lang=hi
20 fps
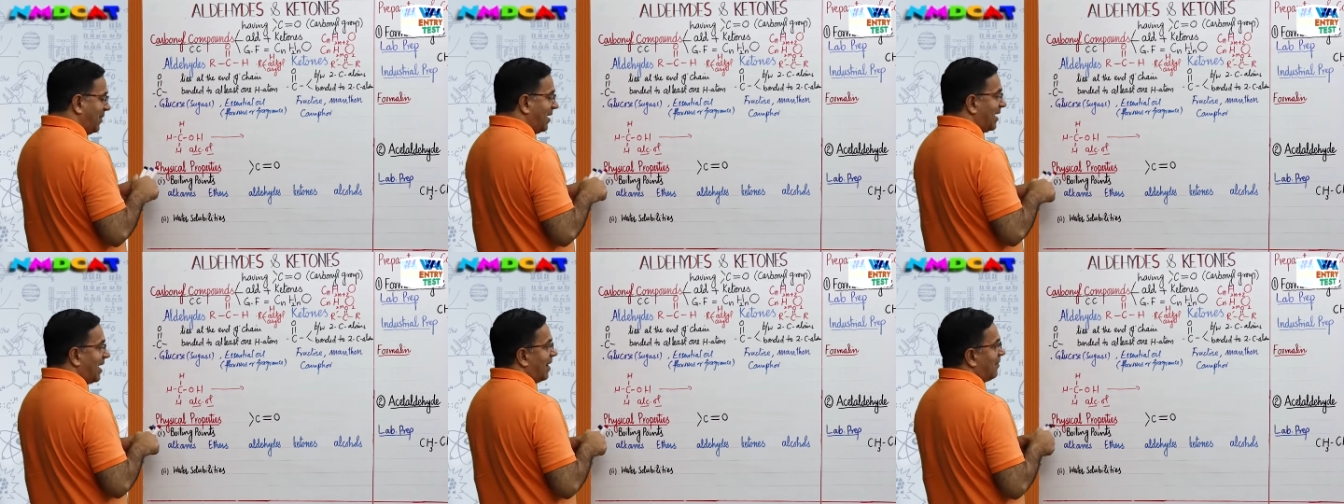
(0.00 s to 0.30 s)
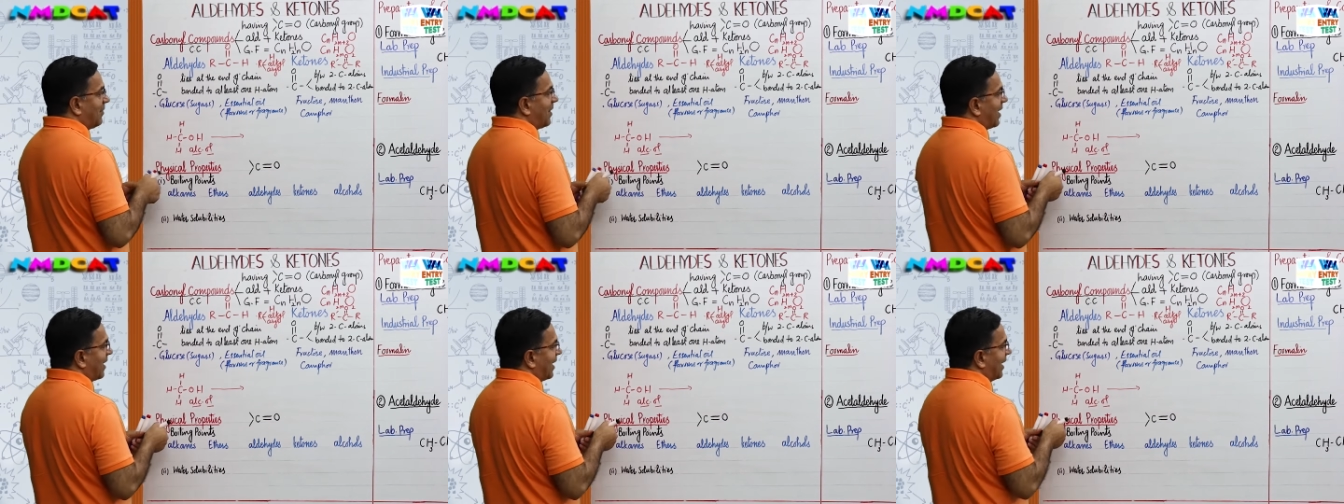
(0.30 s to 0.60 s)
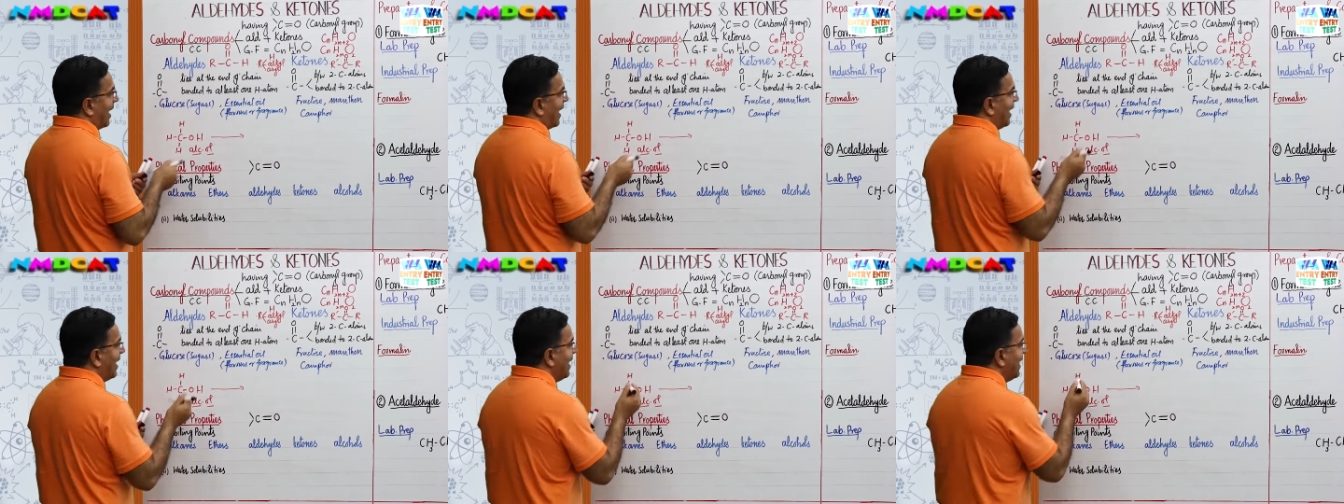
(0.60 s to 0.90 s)
आपने काम क्या
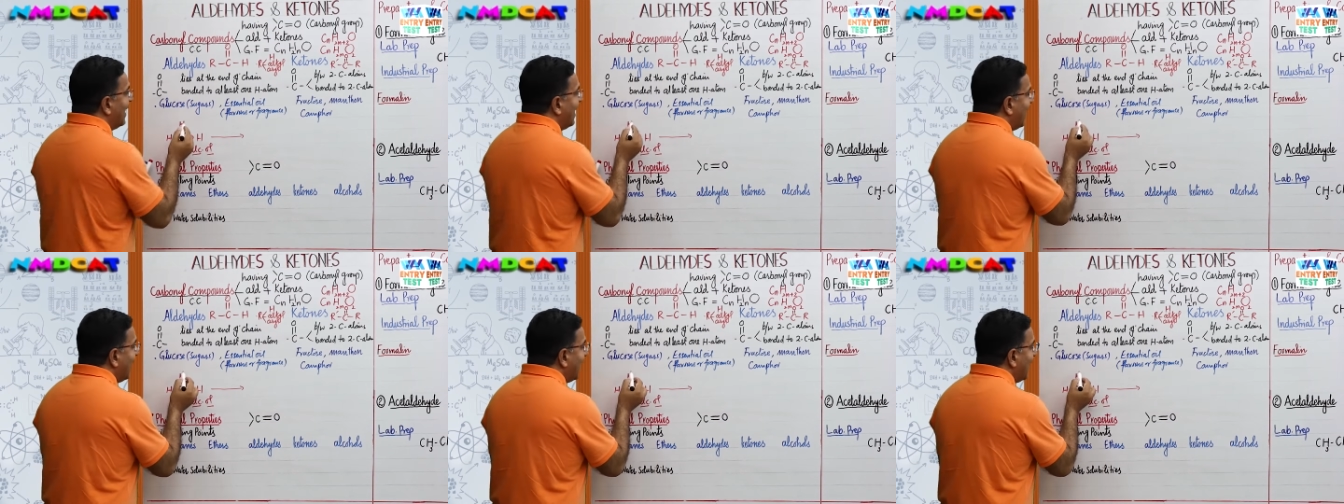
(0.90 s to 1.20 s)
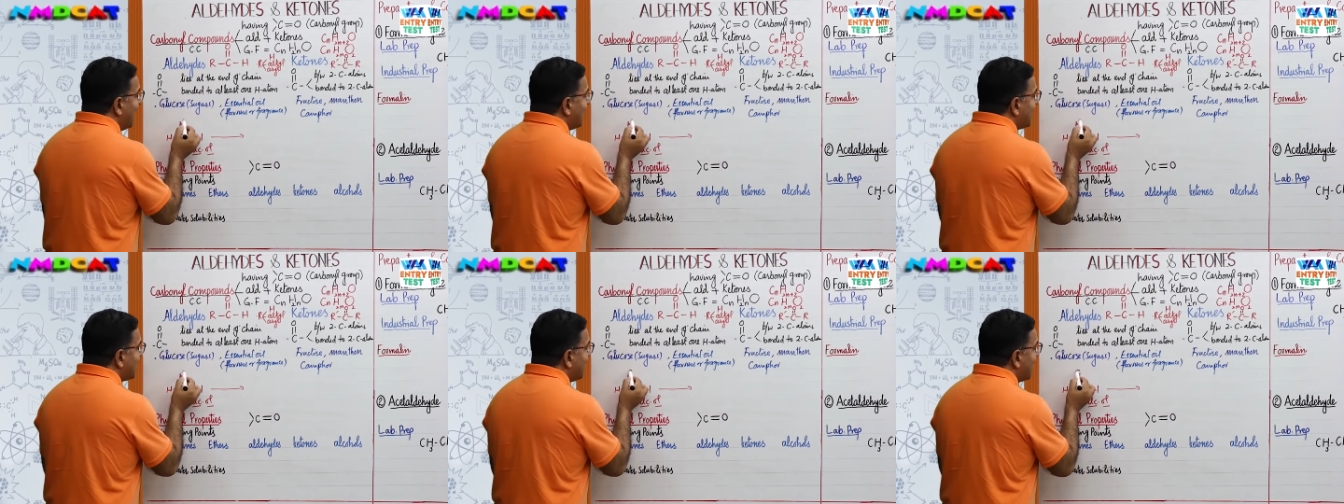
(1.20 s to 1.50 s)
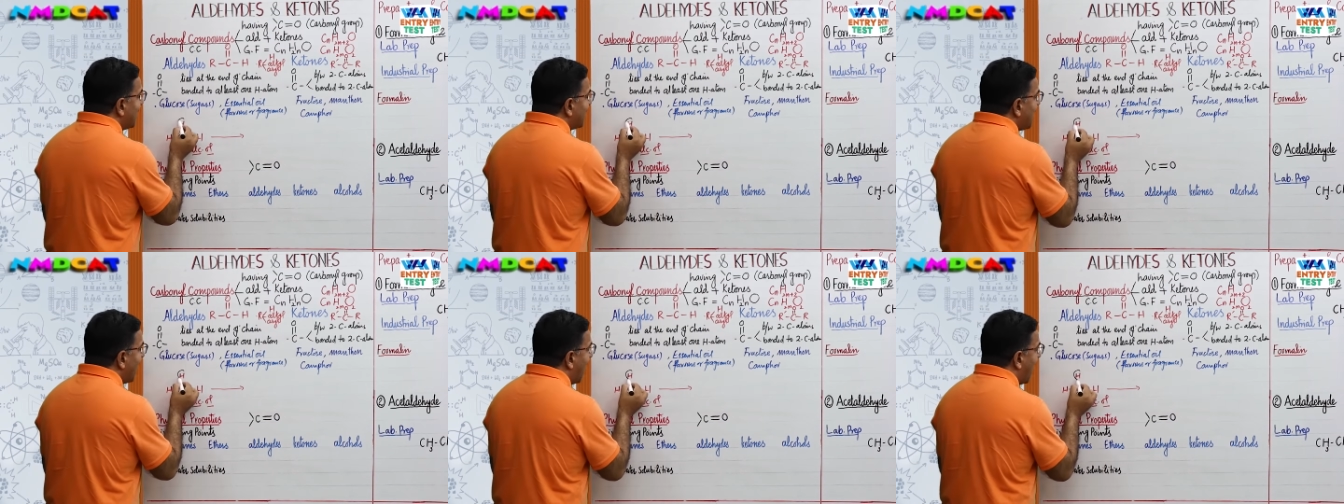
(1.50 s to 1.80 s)
करना है
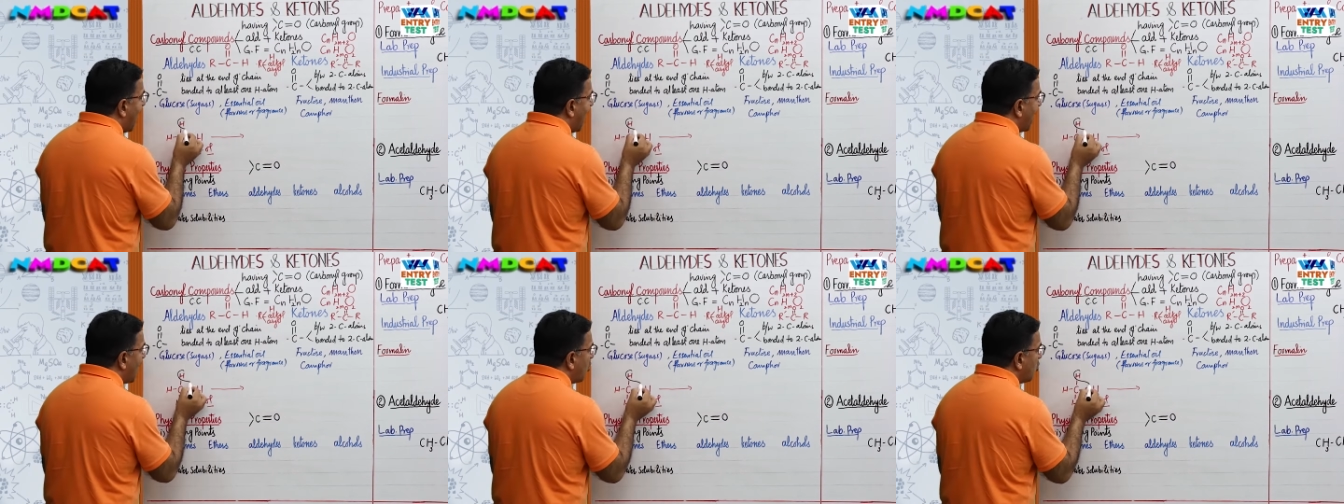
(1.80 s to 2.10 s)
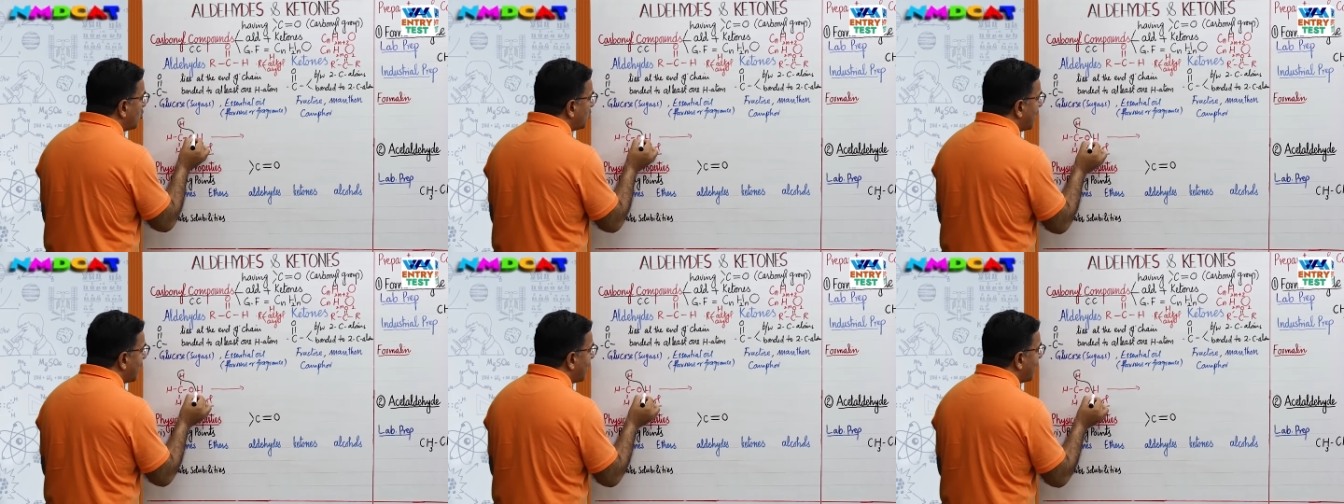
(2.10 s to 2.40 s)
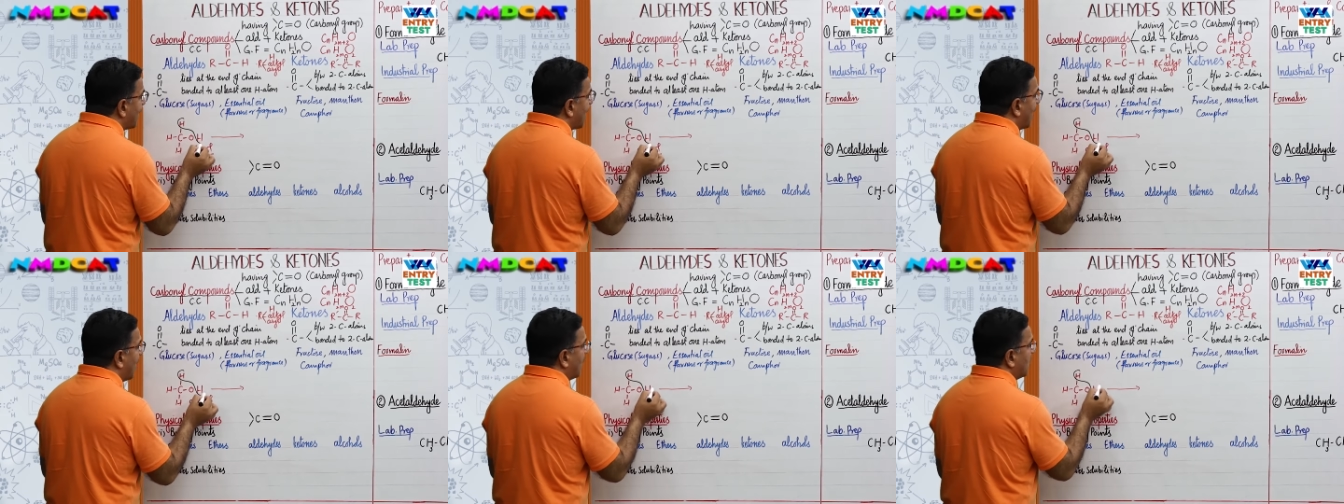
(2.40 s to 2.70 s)
इसमें से हाइड्रोजन
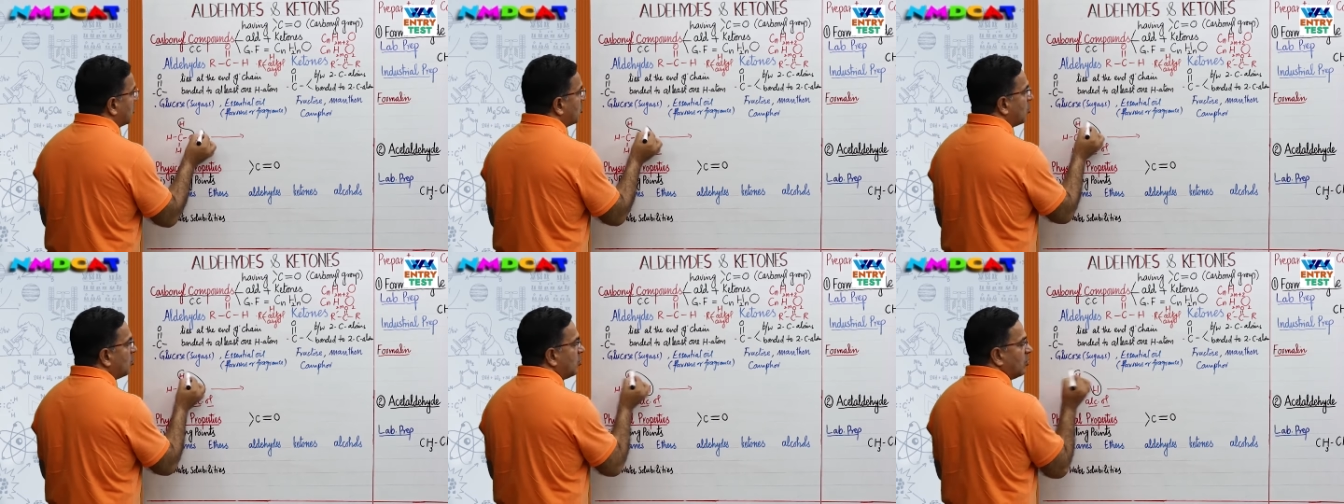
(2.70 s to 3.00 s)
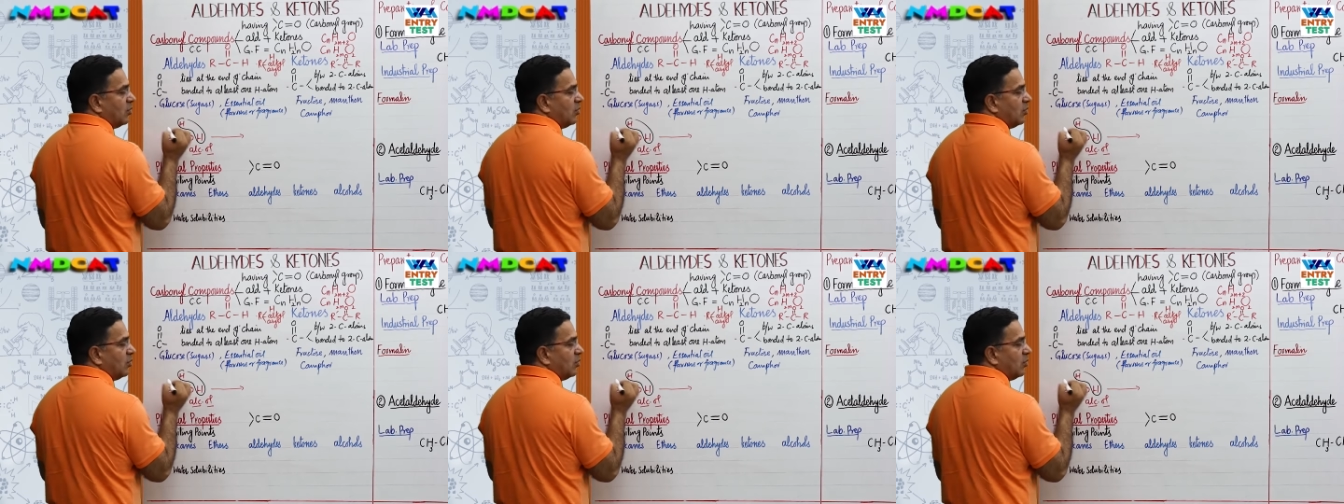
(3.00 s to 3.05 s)
निकाल